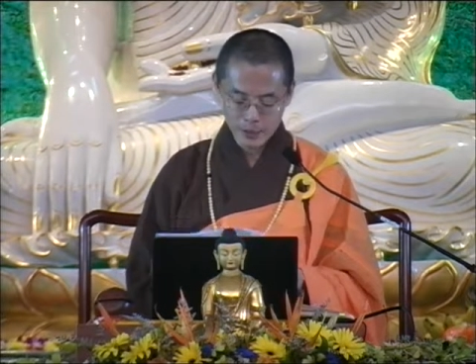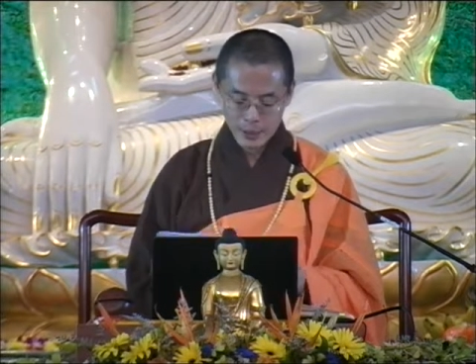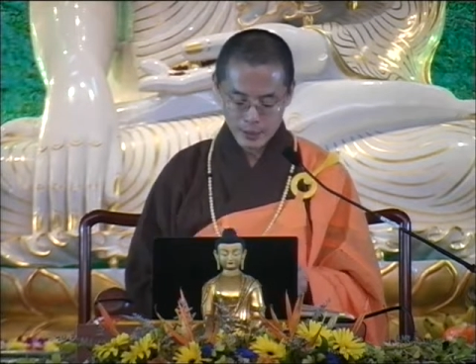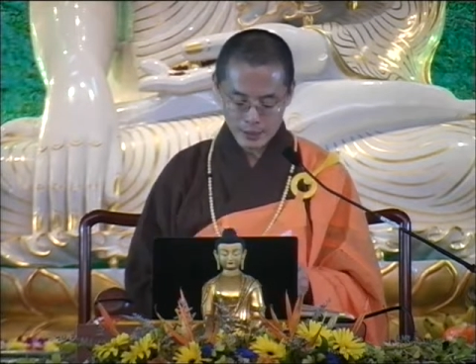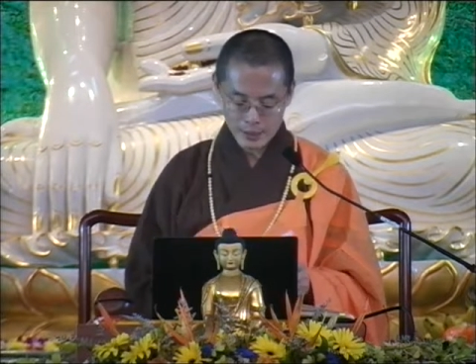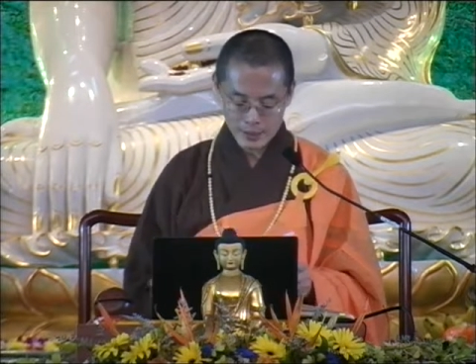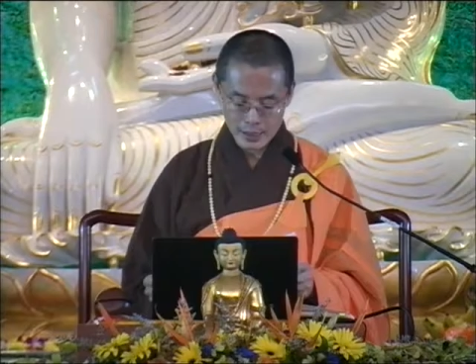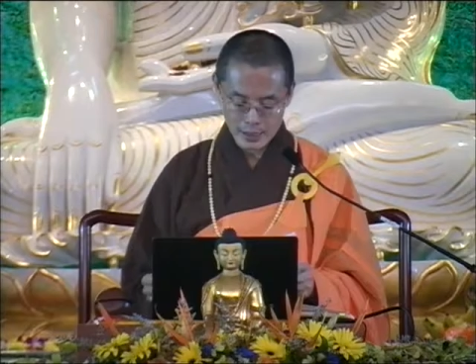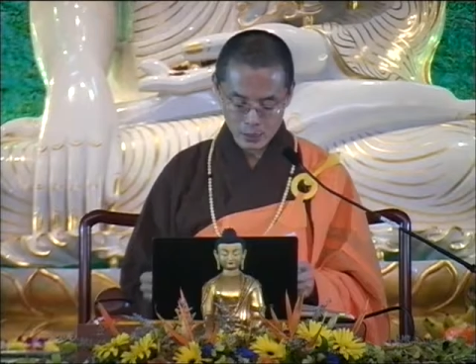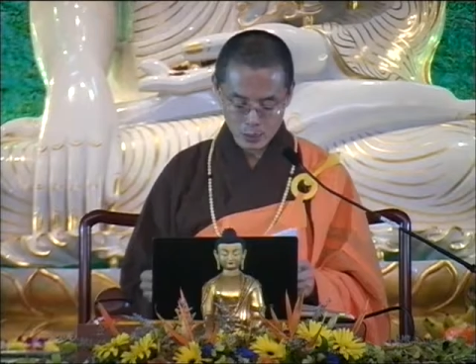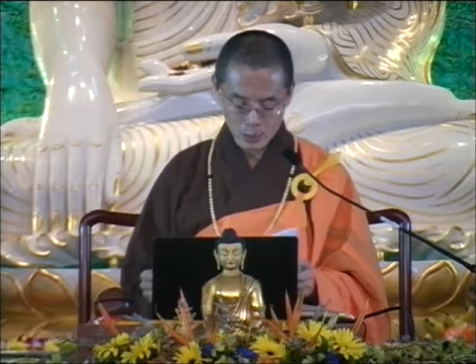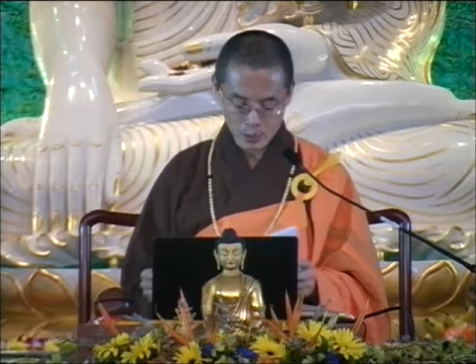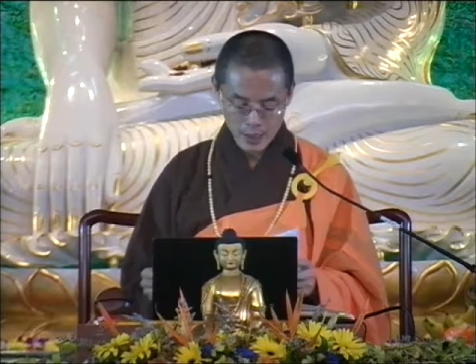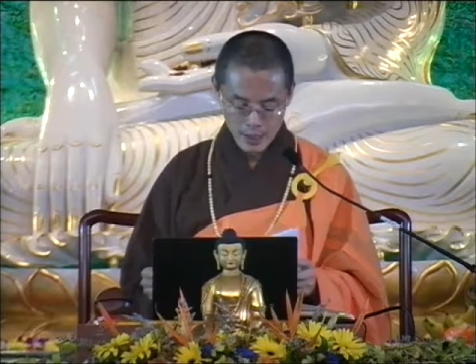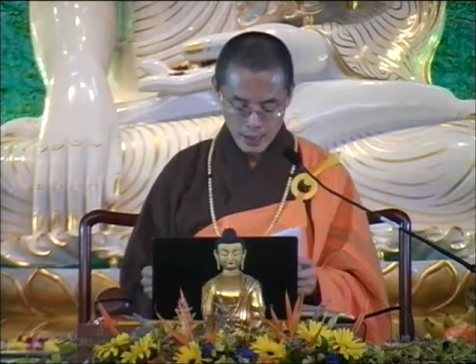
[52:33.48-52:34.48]
他就想
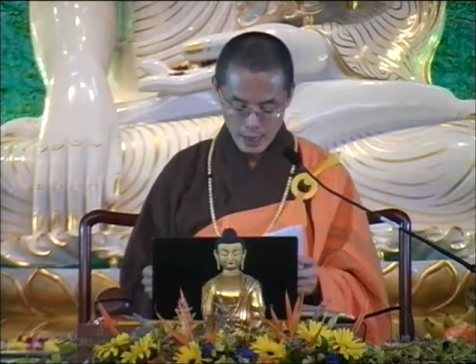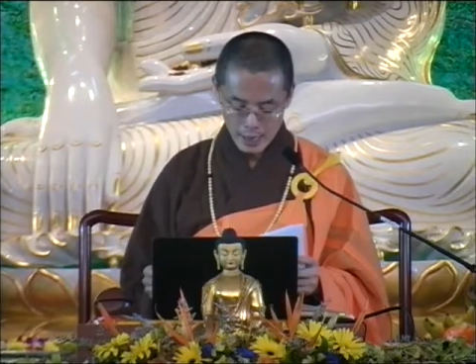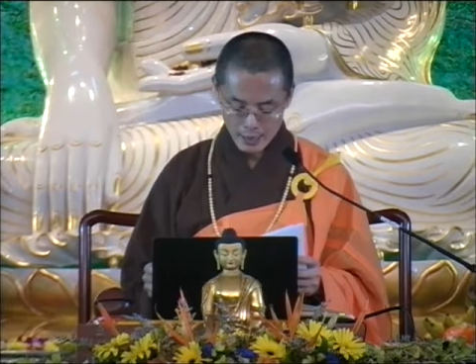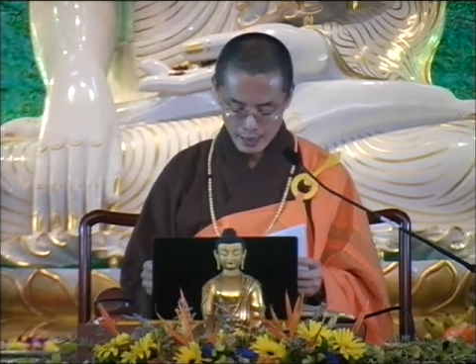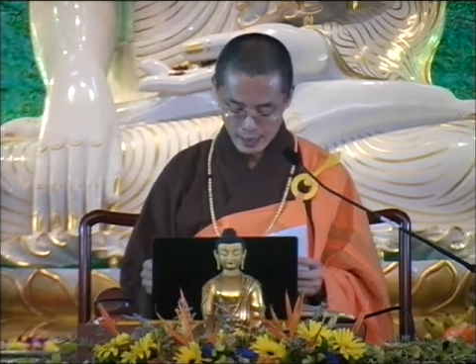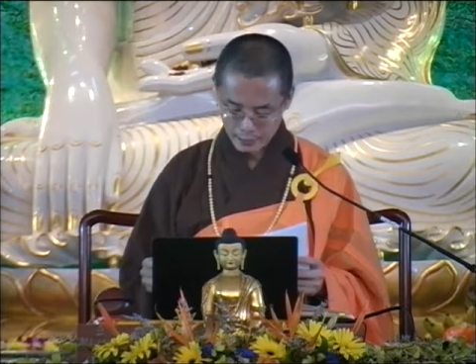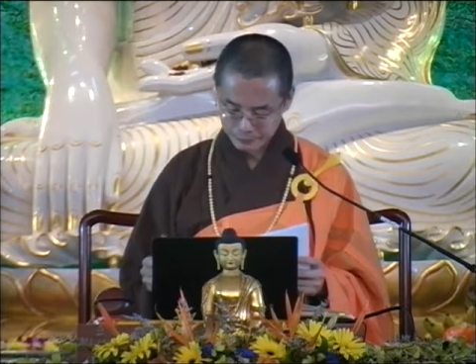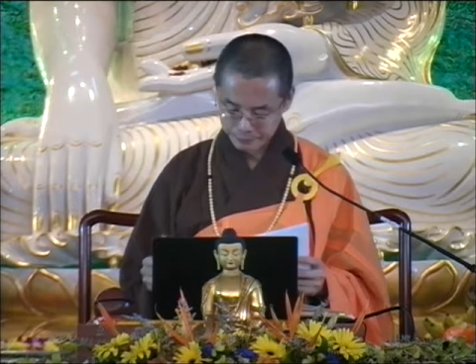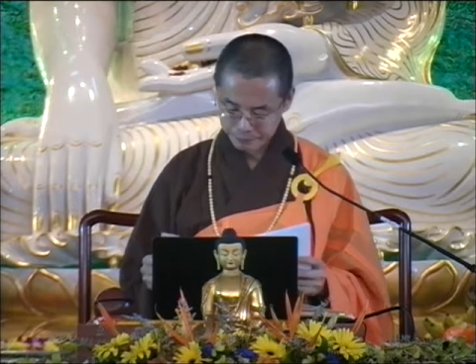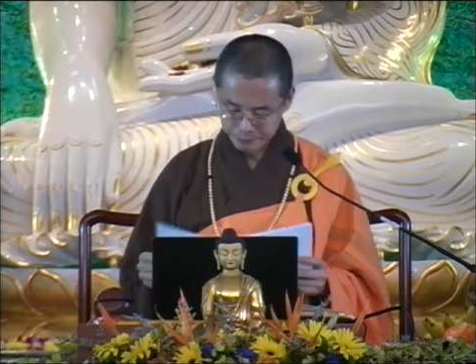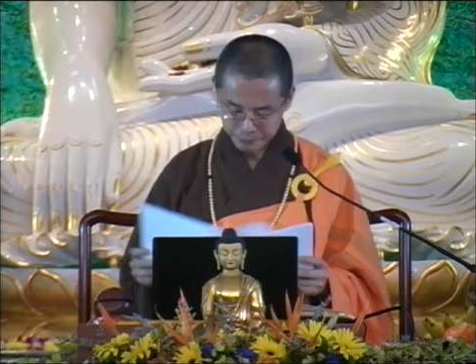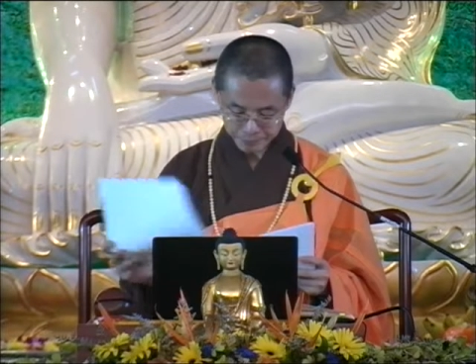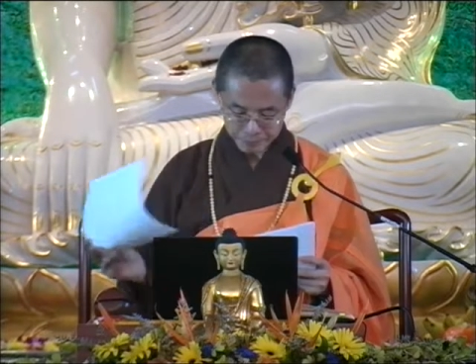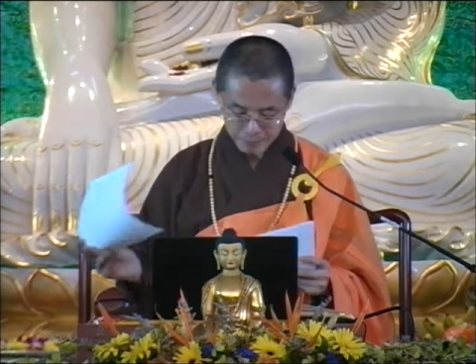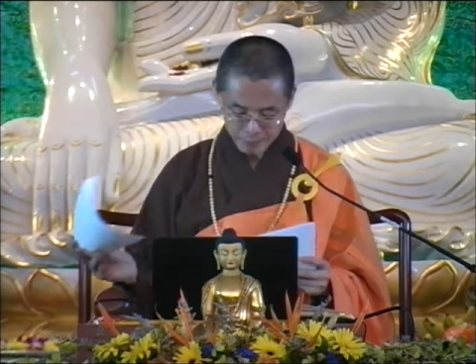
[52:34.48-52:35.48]
说，哎呀，
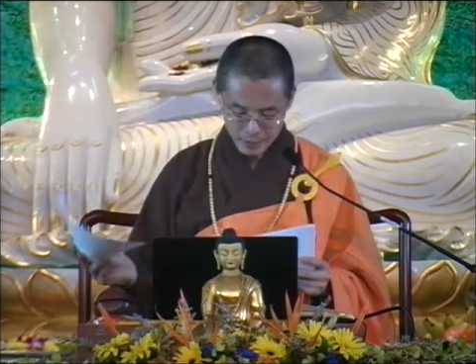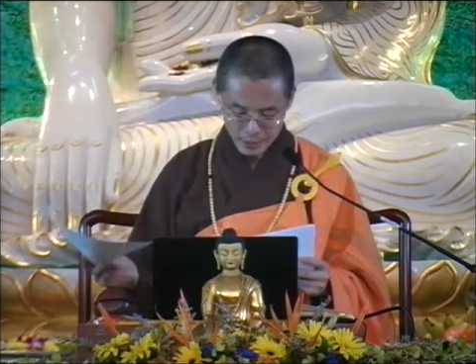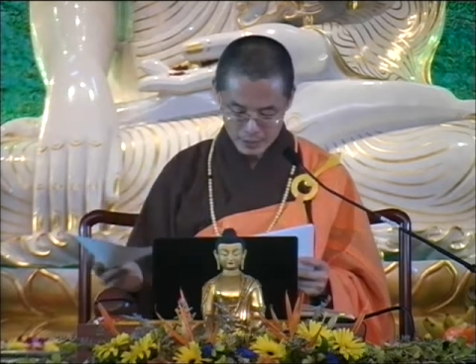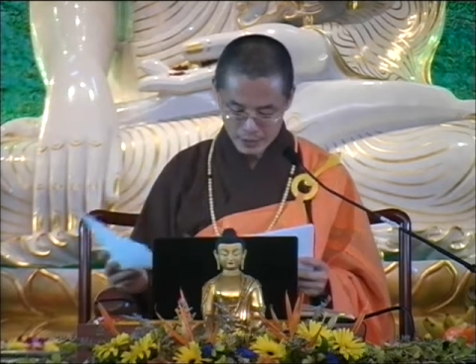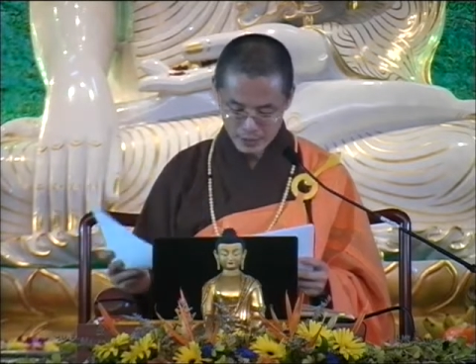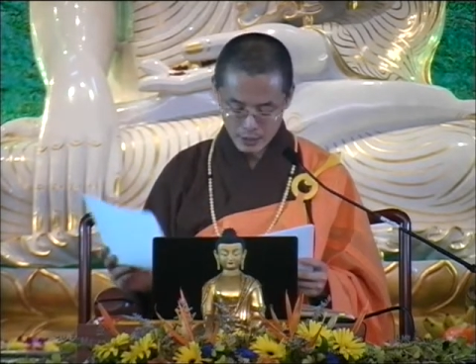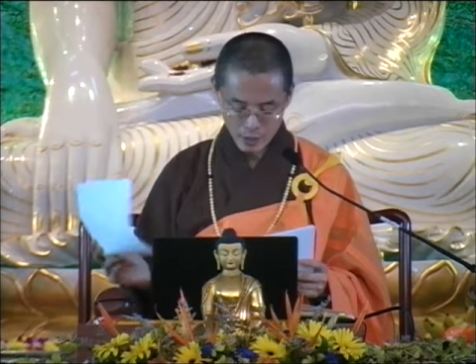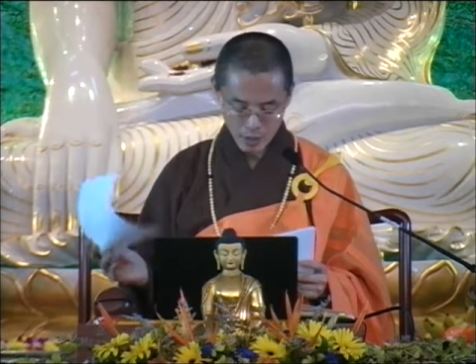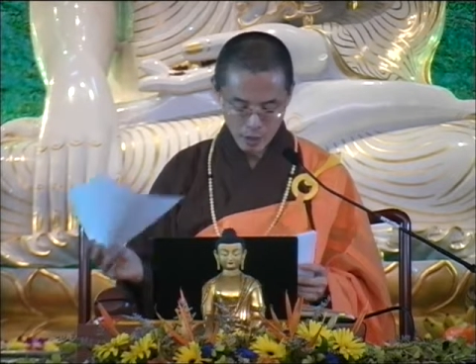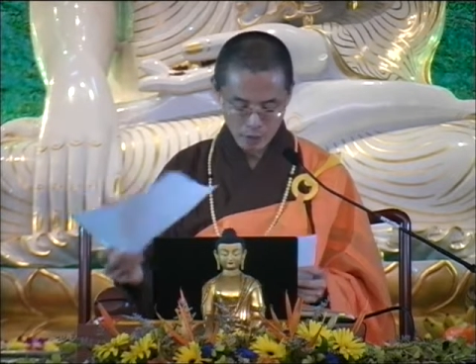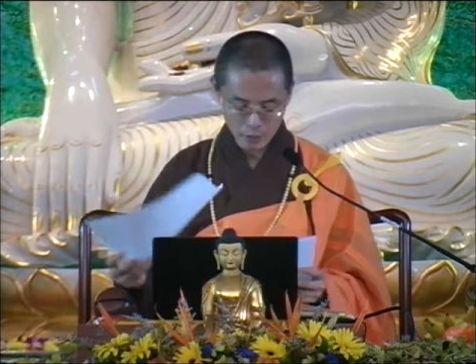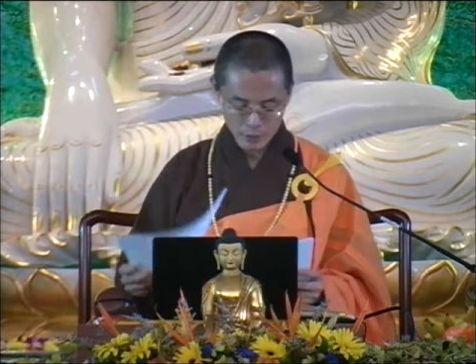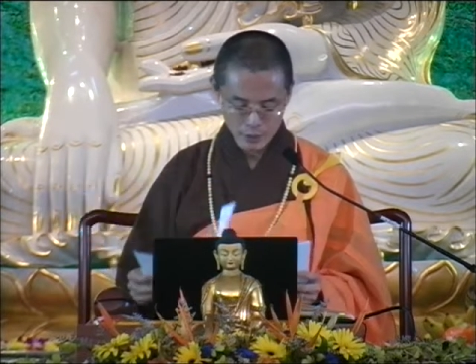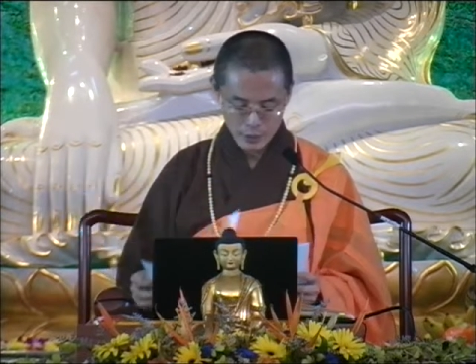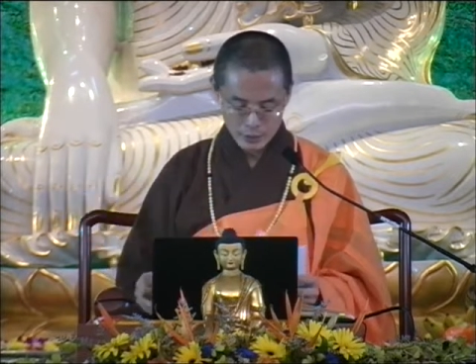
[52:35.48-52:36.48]
这个好，
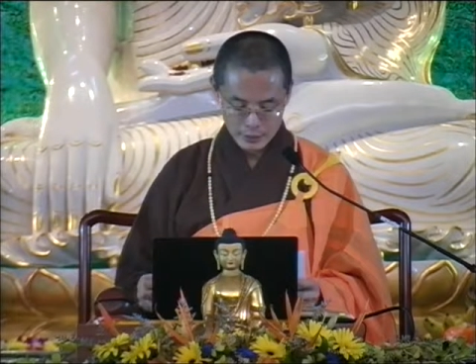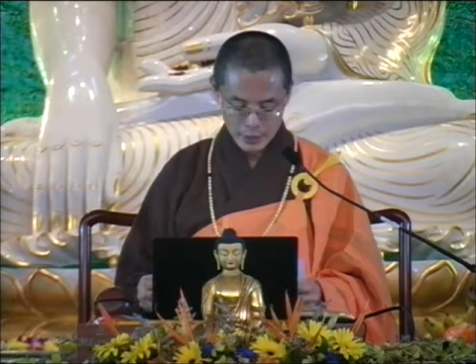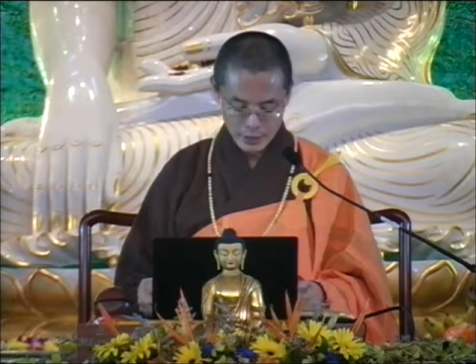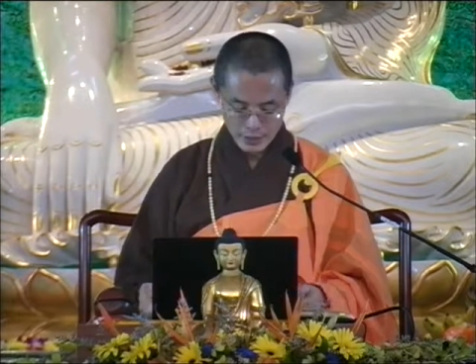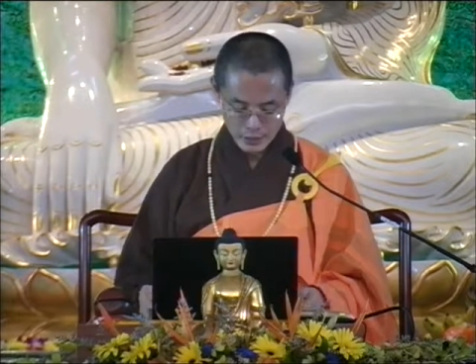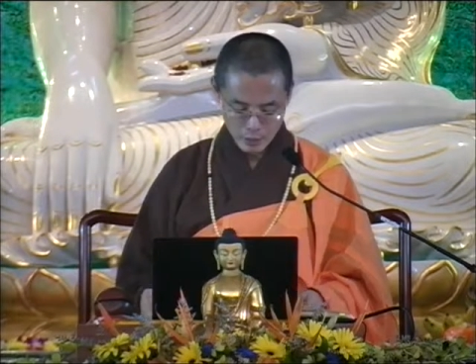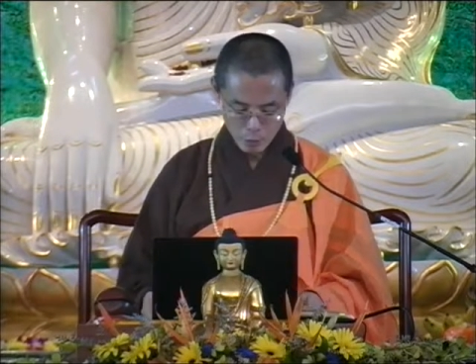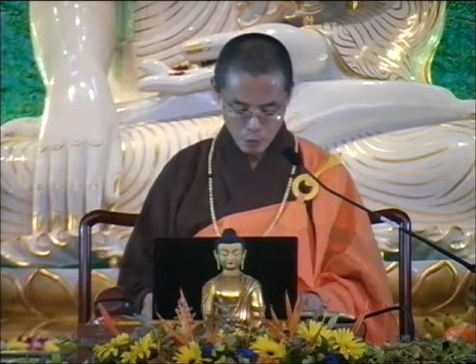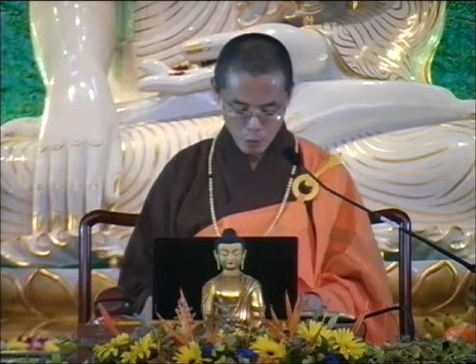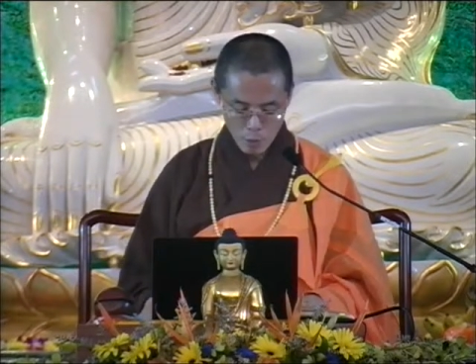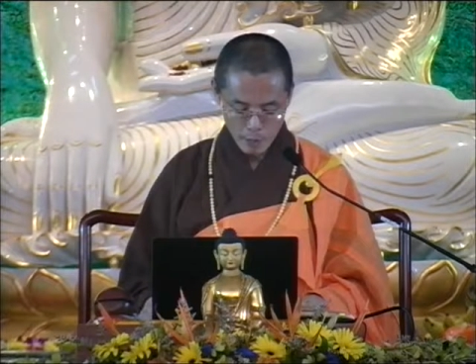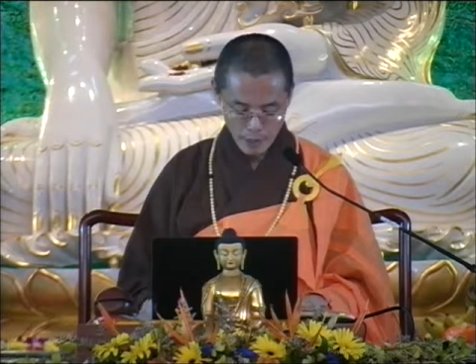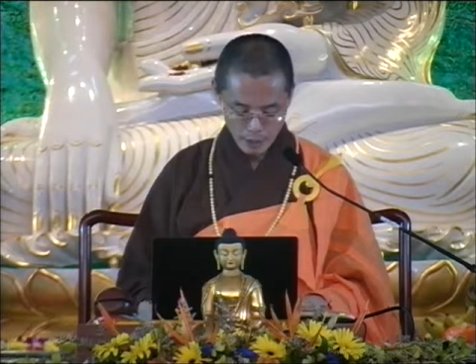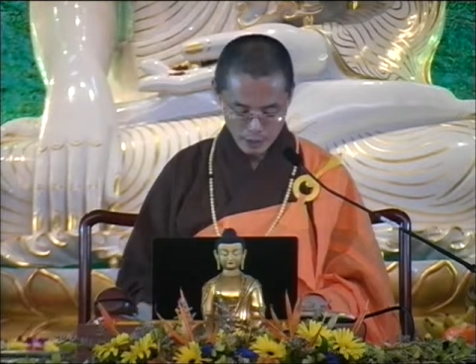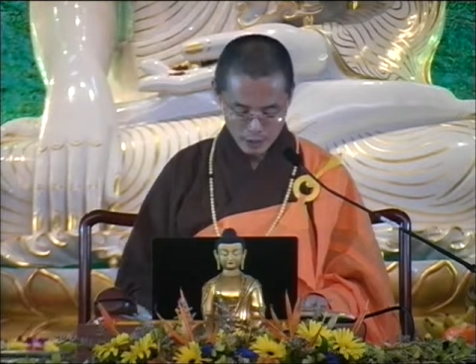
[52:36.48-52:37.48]
大概是魔
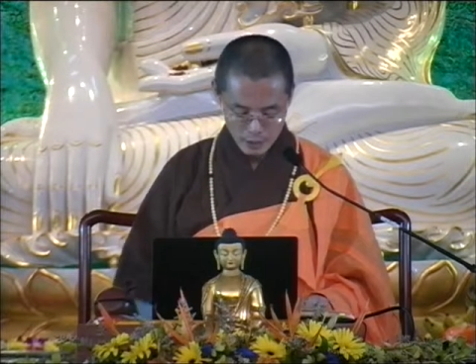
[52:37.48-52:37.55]
吧。